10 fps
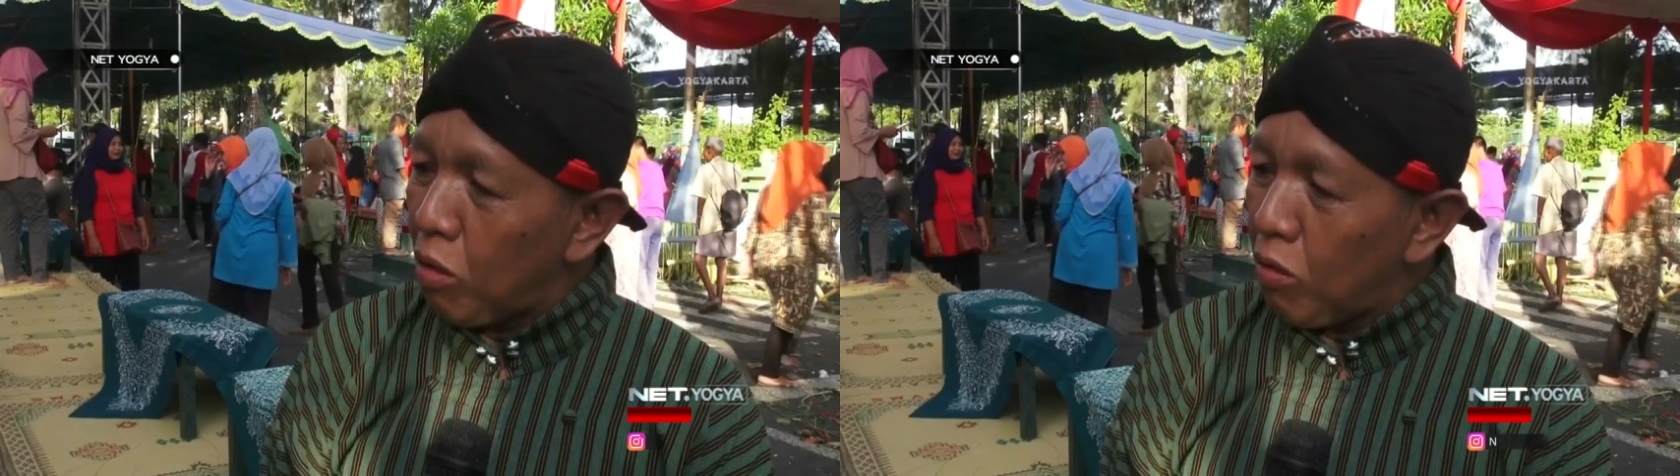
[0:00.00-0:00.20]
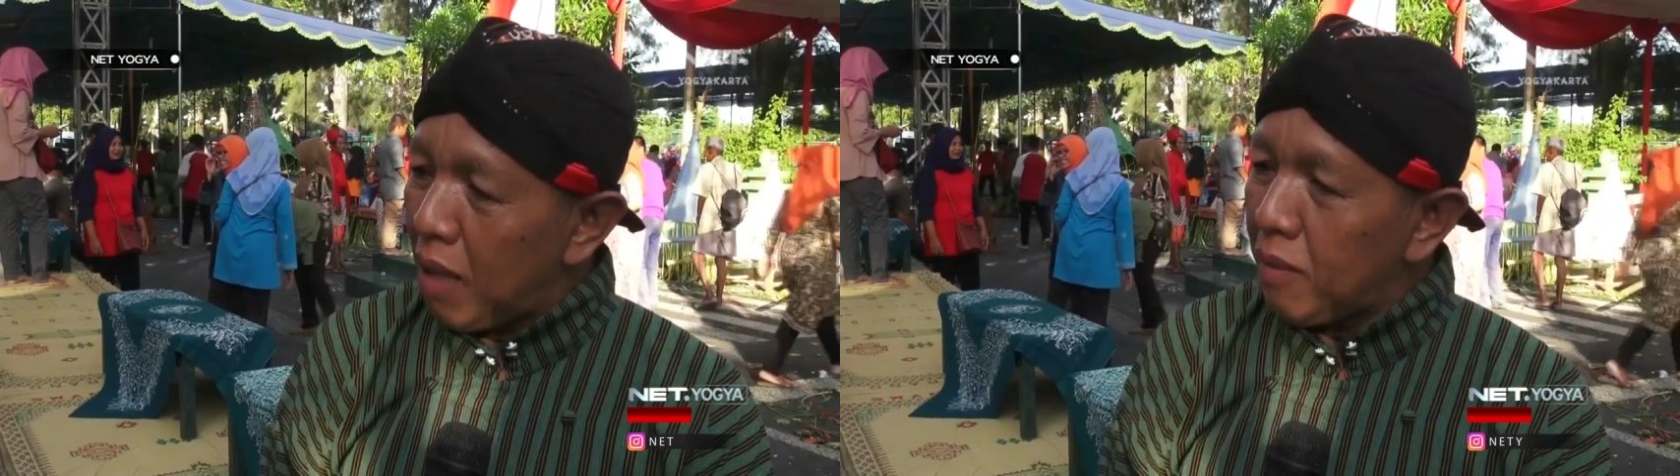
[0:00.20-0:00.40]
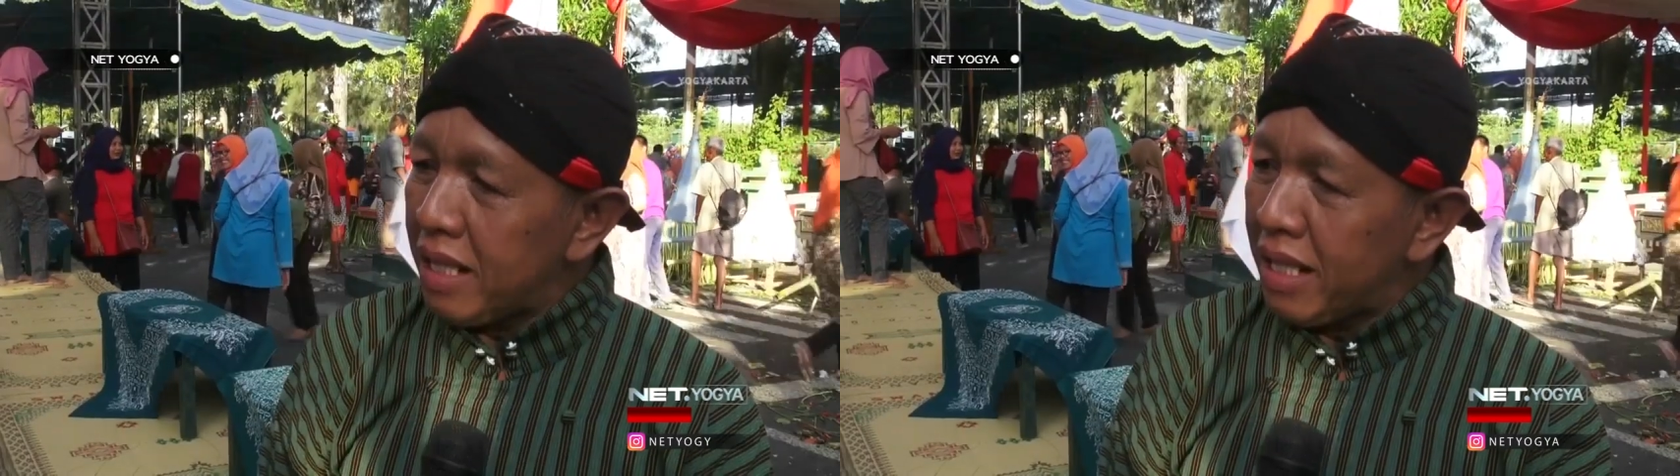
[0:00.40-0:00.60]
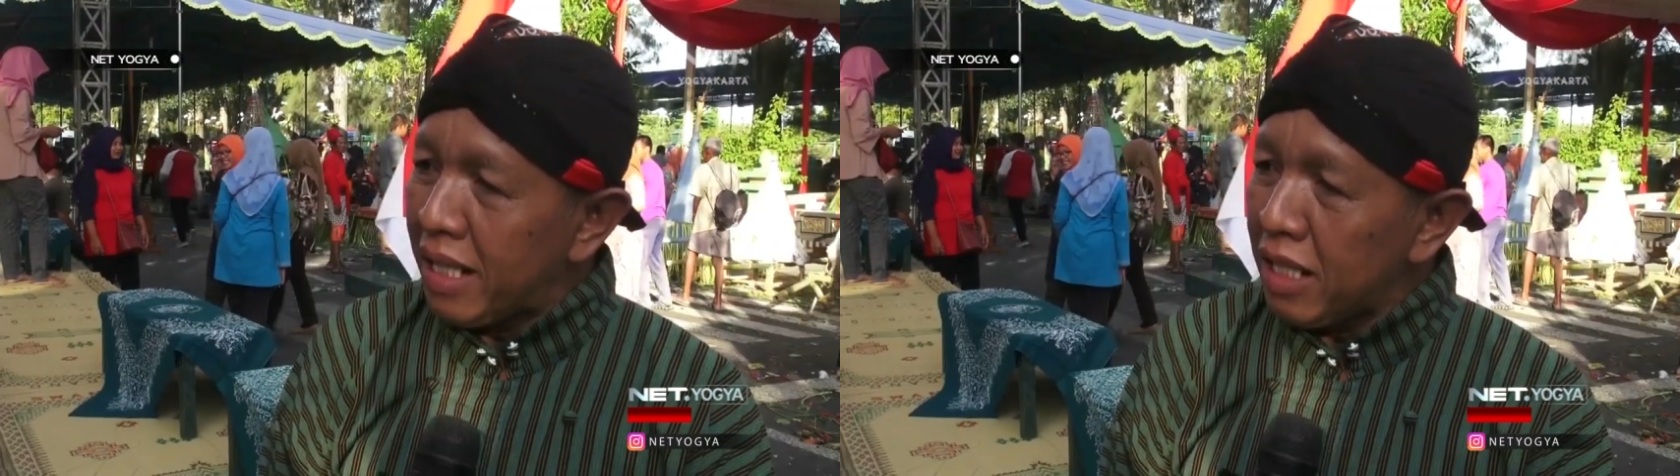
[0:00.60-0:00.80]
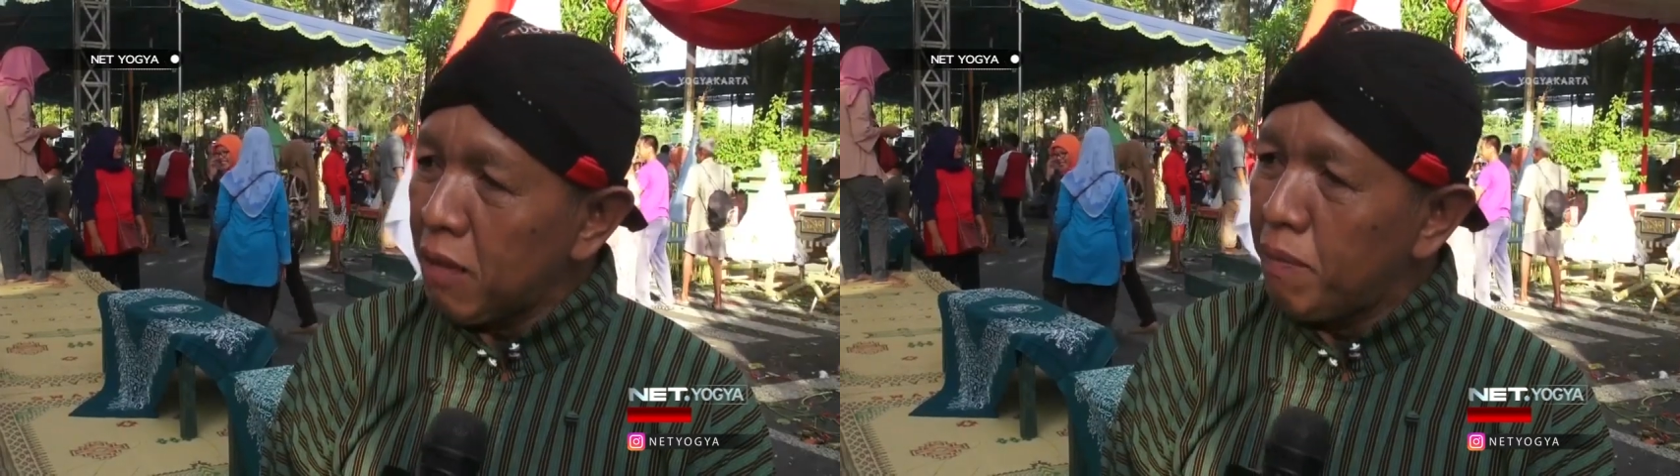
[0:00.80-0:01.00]
bahwa
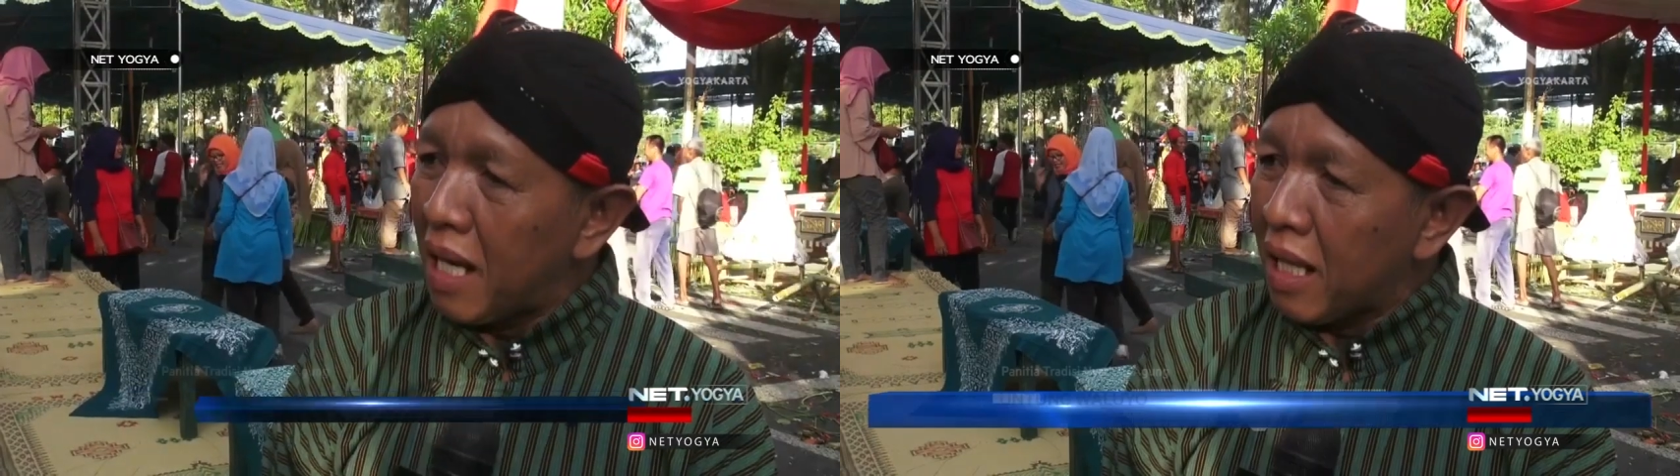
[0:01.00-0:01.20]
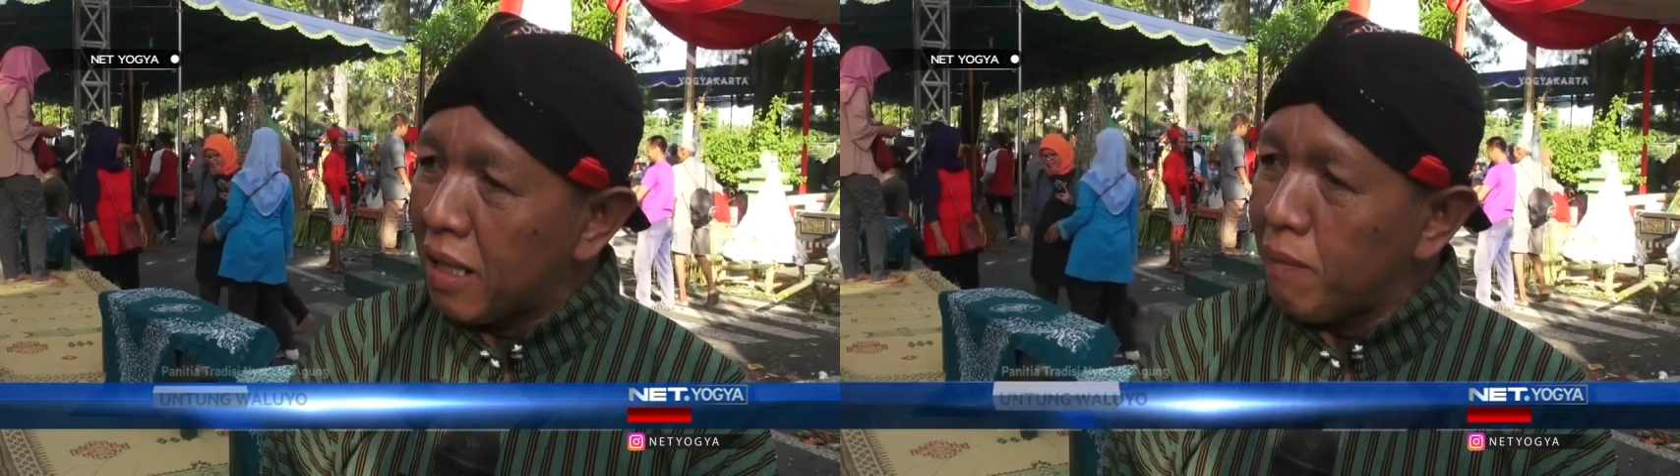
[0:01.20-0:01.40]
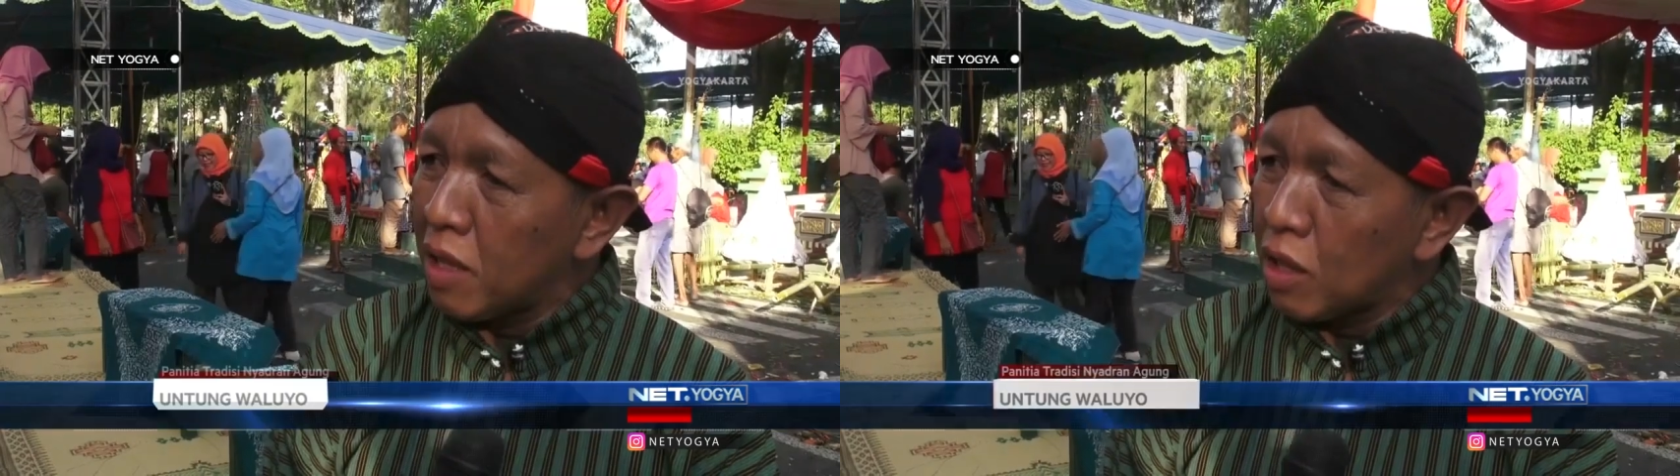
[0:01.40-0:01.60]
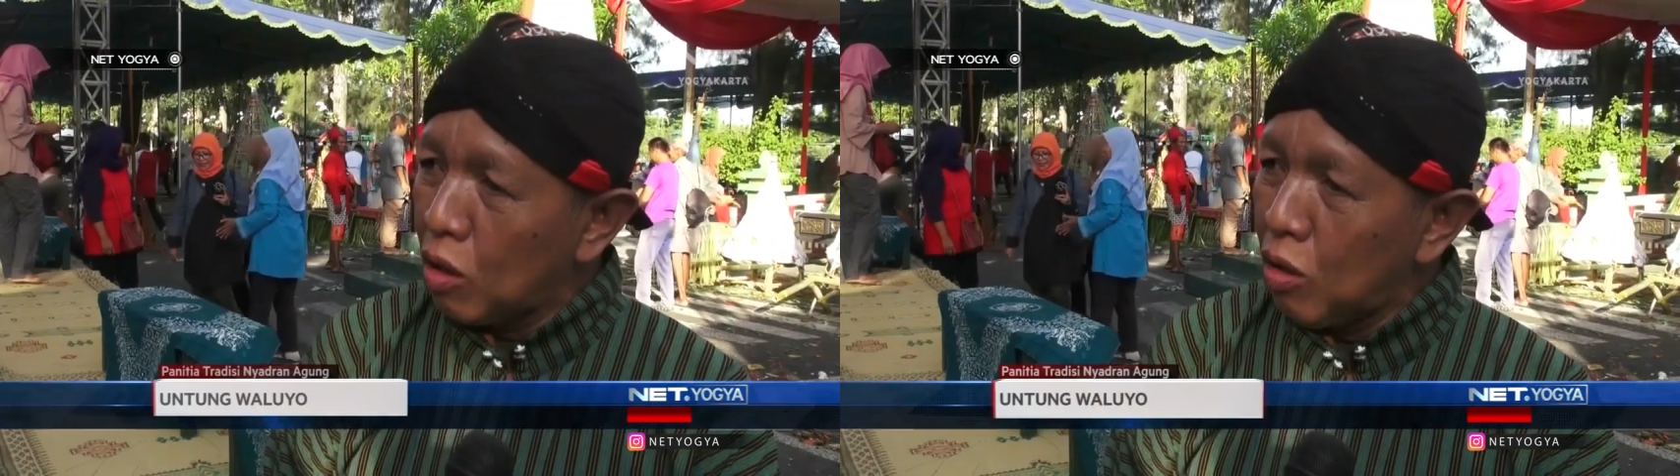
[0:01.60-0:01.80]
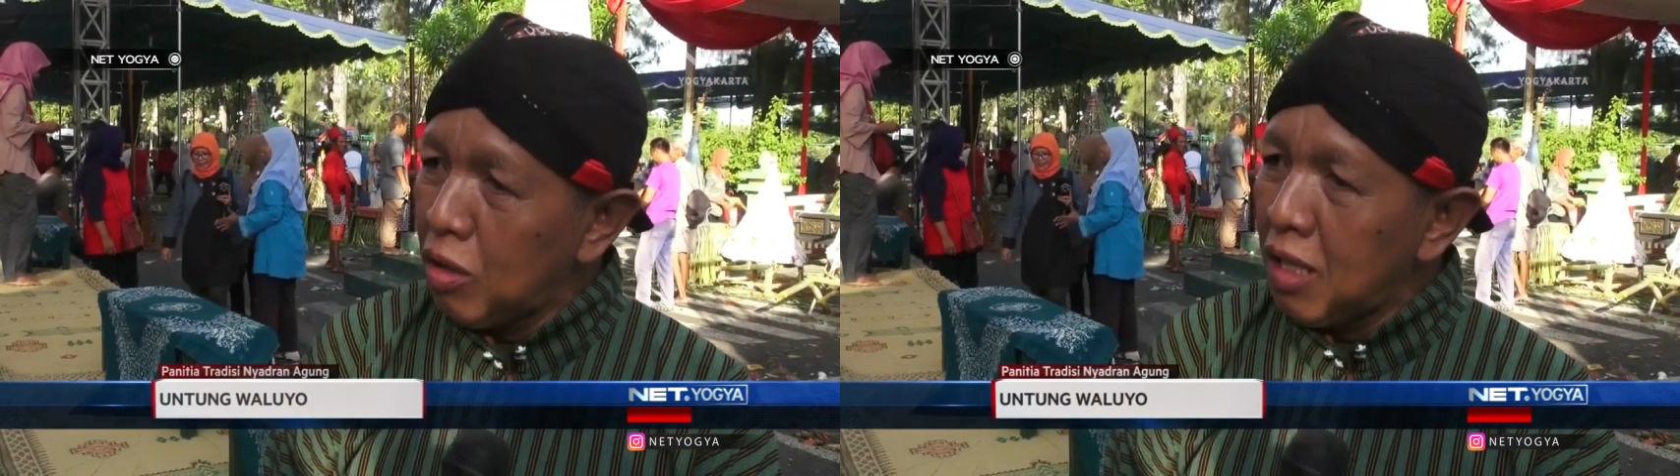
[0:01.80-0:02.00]
ini sebagai
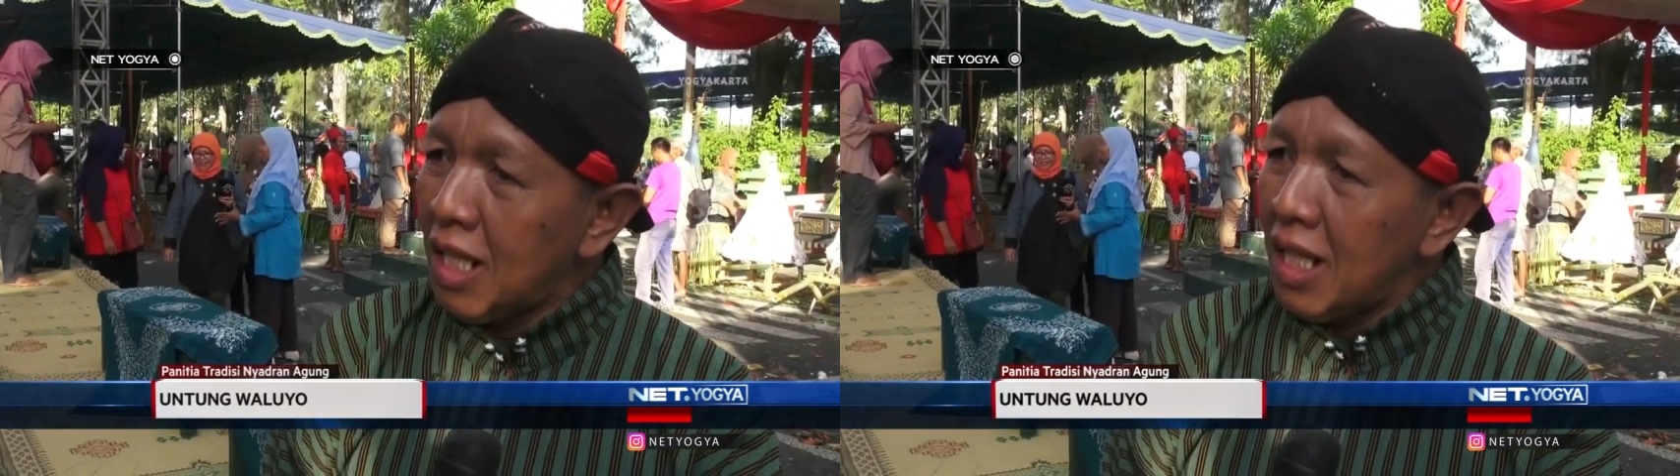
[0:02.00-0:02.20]
bentuk